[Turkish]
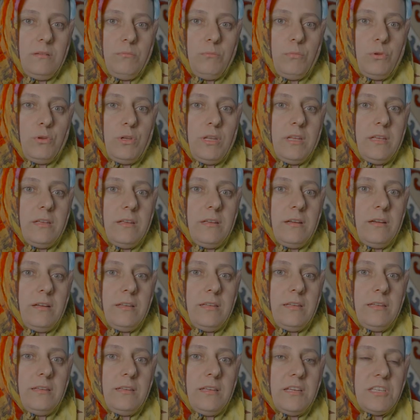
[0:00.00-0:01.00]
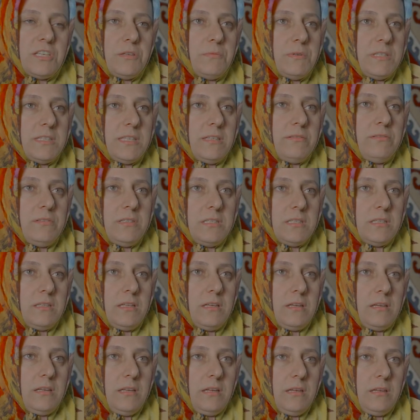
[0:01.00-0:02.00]
Böyle hani yaşama sevinci
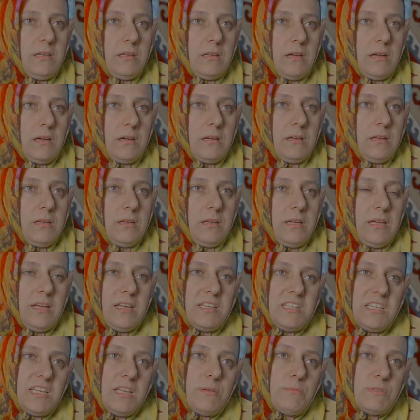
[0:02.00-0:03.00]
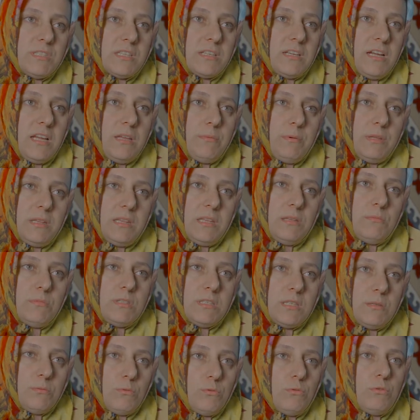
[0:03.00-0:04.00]
derler ya, her şeyimizi
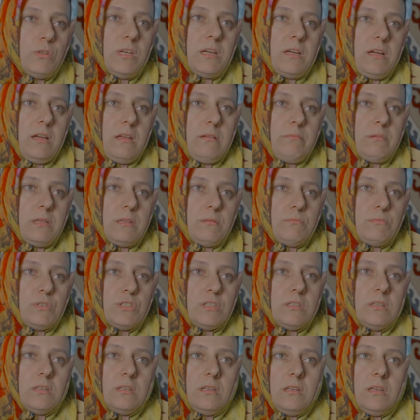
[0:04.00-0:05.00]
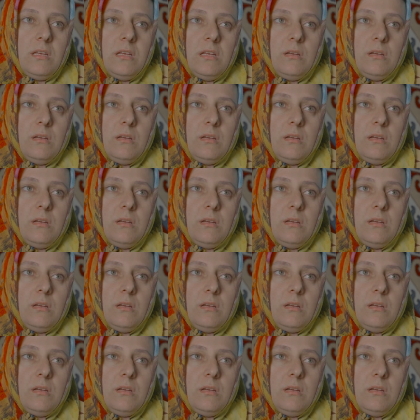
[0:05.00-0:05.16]
kaybettiğimiz gibi onu da kaybetmiştik.